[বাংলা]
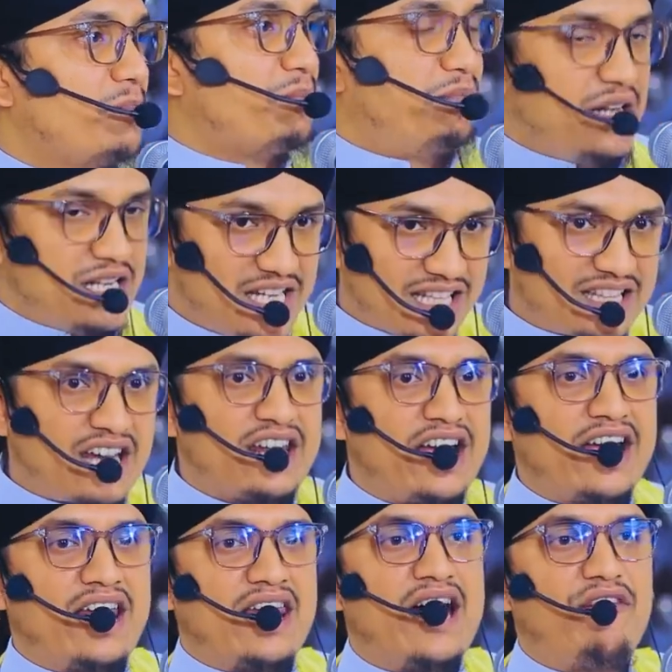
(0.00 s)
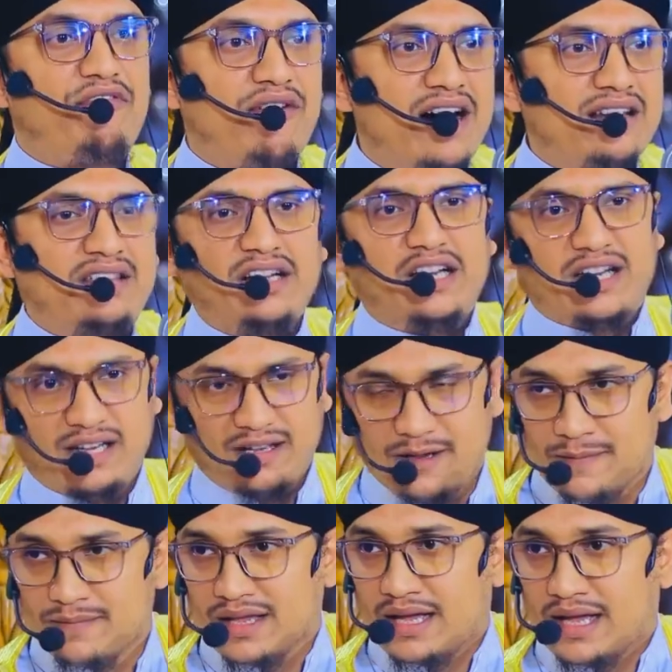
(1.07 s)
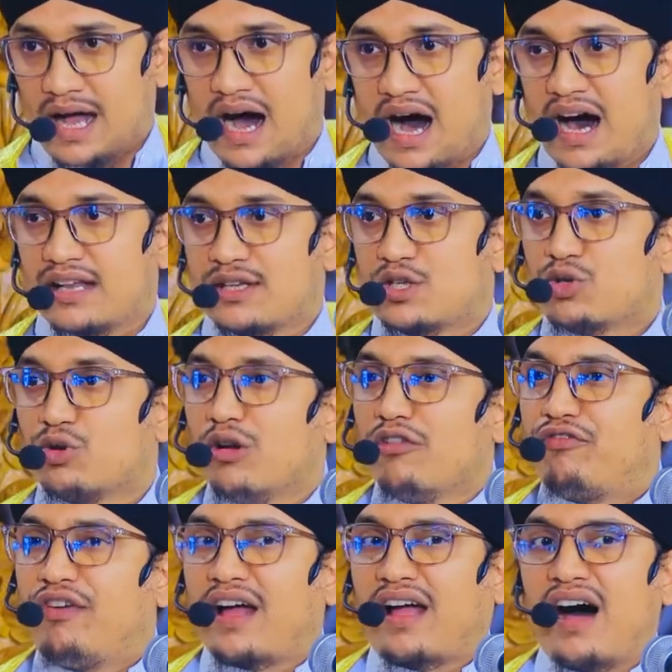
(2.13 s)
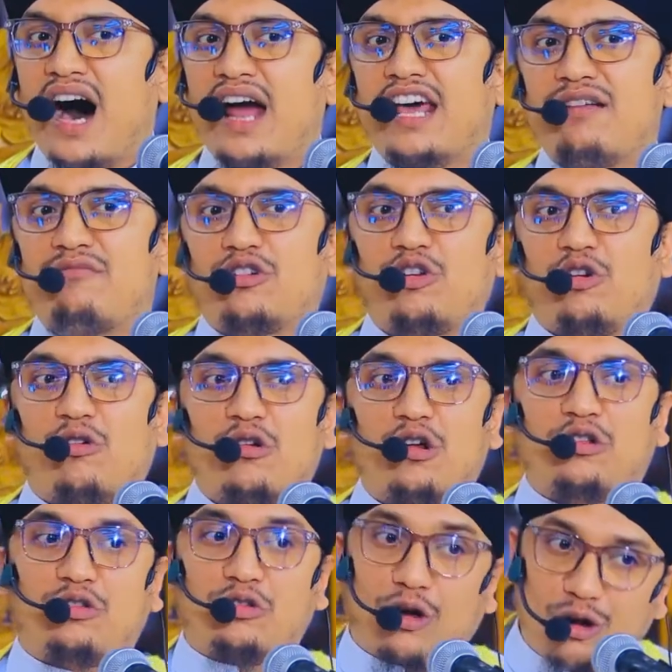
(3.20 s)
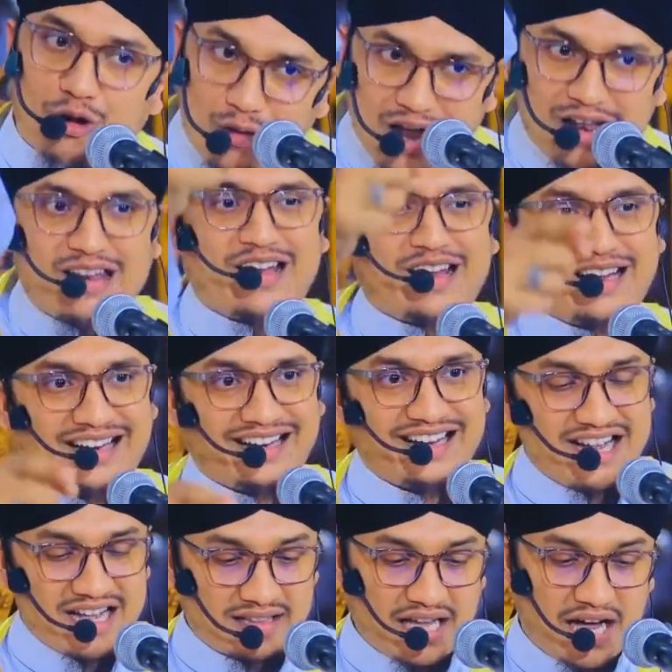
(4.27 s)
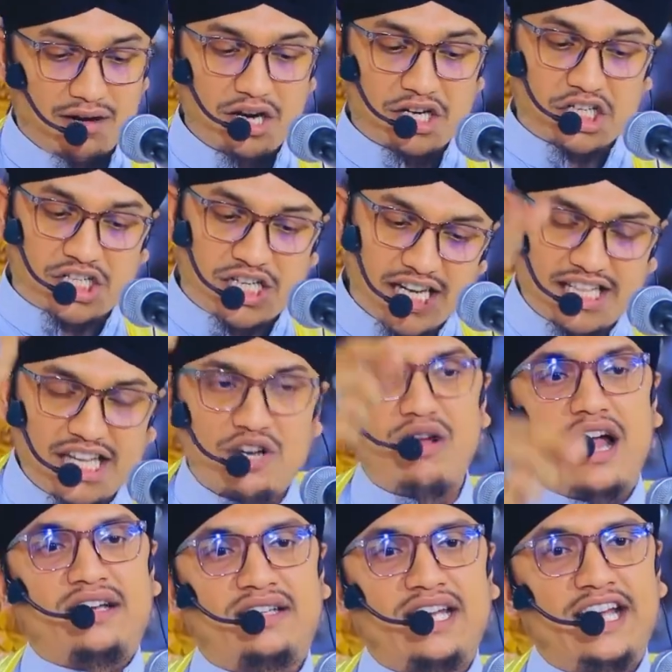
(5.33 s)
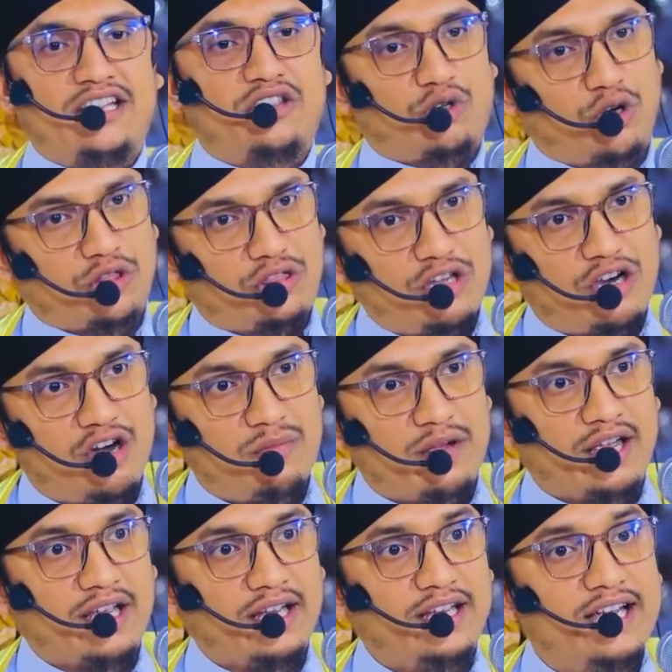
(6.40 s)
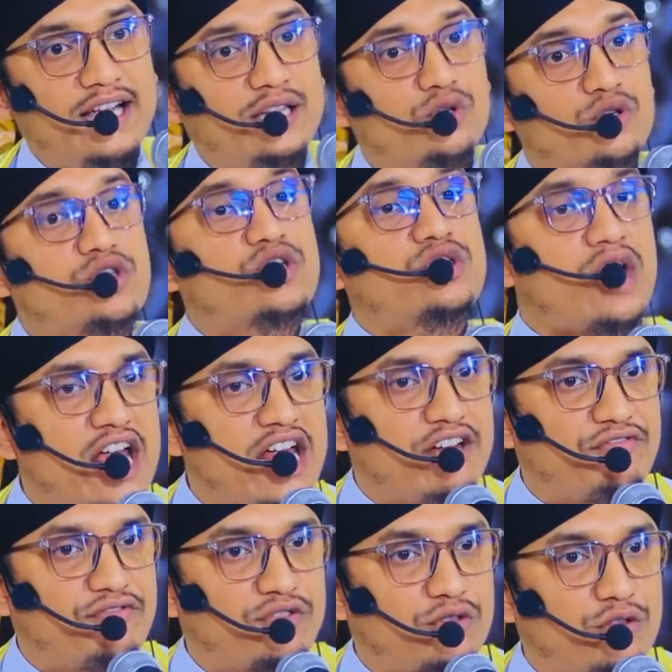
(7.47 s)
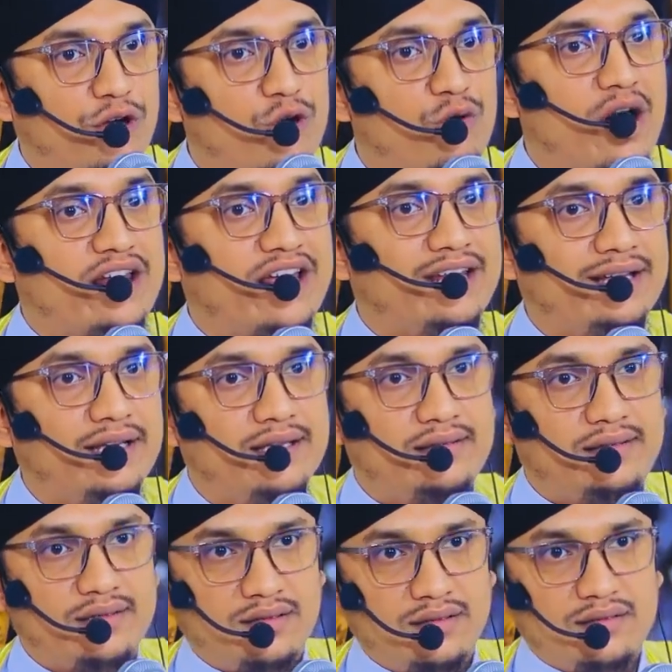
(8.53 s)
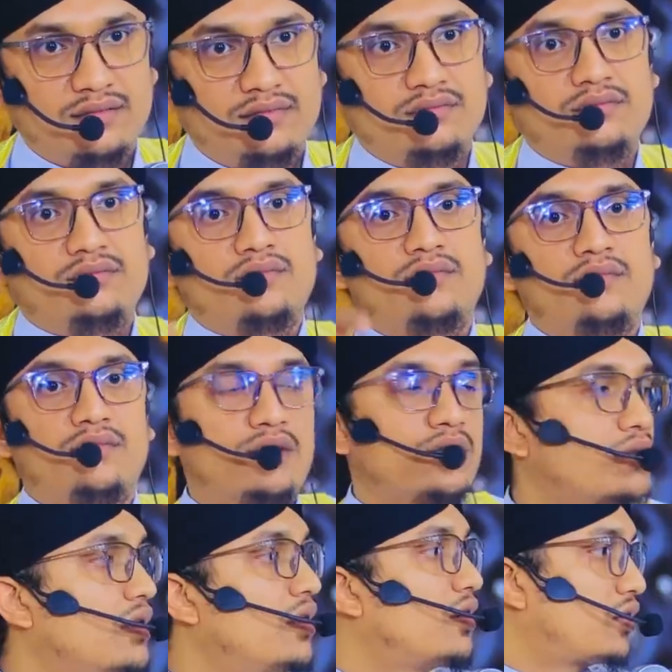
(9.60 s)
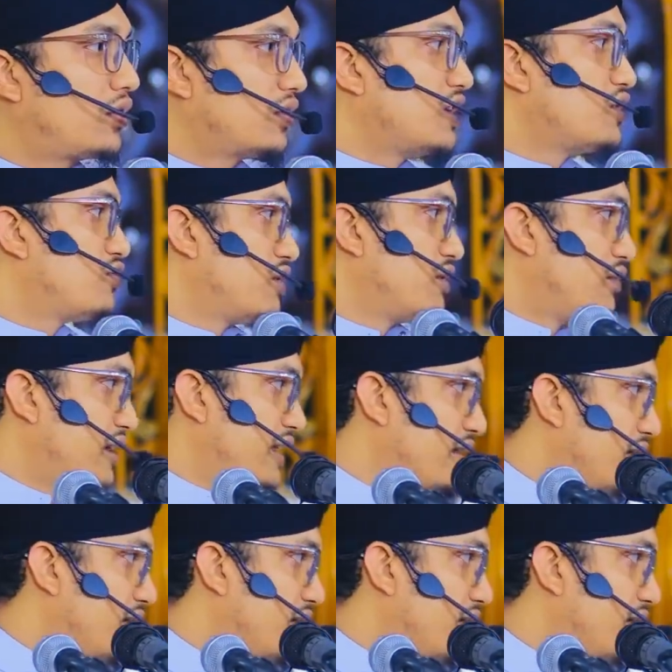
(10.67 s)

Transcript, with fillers: বিজেতা নাই লা ফাতেহ আর জুলফিকারের মতো কোনো তলোয়ার নাই তাহলে সেদিনও একটা ঈদ করতে হবে ঈদ উস সাইফ তলোয়ারের ঈদ কথা জোরে বলেন